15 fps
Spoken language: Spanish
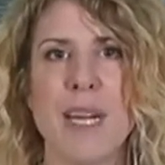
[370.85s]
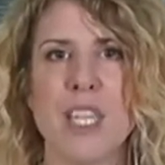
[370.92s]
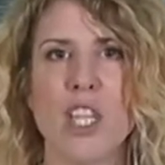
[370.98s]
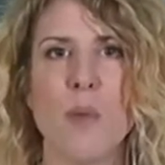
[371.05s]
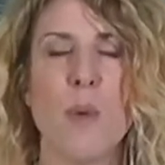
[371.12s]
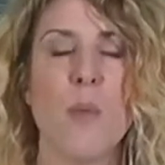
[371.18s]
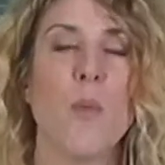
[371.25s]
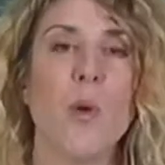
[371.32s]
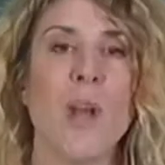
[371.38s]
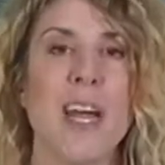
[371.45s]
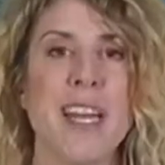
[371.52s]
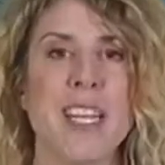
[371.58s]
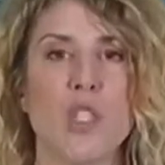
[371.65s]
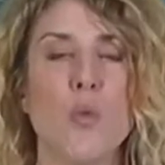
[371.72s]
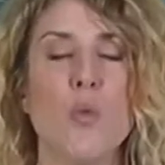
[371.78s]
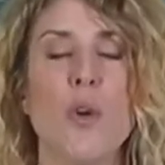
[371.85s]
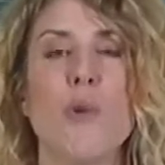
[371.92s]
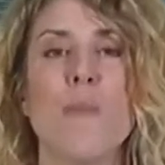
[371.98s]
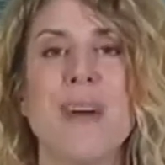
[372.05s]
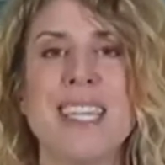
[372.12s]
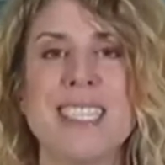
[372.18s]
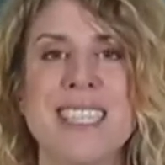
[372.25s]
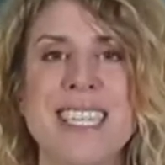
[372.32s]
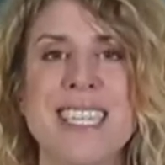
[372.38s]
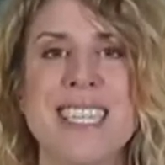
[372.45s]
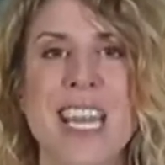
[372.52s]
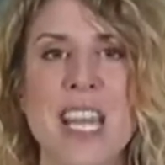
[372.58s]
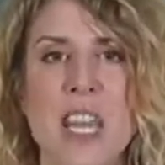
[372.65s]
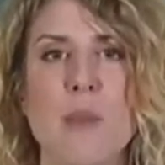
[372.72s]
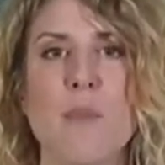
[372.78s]
Partido Popular estuvo en más de
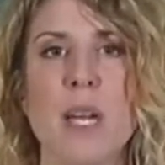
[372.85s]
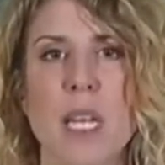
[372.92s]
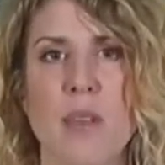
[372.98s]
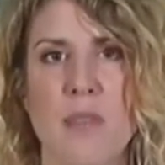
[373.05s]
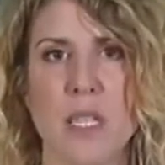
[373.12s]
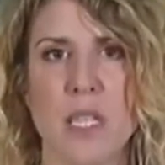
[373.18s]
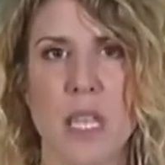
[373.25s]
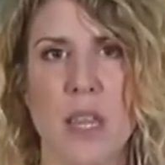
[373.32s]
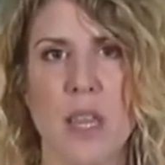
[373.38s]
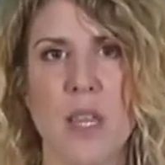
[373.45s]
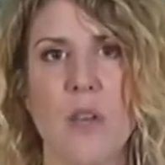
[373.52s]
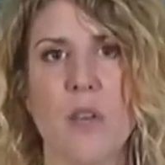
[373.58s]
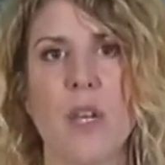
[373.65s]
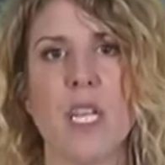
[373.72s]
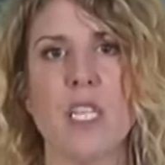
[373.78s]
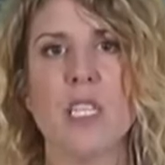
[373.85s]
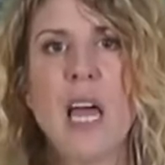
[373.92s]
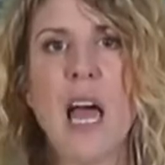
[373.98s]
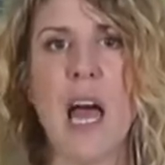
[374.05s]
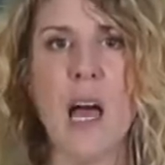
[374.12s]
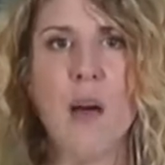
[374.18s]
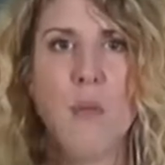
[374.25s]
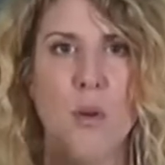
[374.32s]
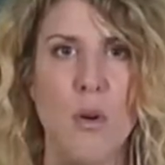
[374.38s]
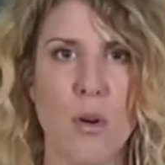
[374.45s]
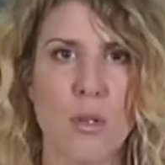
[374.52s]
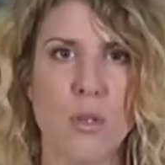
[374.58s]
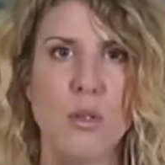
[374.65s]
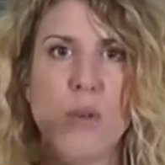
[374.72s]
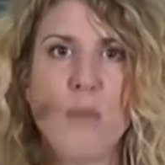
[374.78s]
13 manifestaciones a bordo
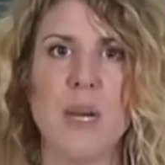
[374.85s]
aborto,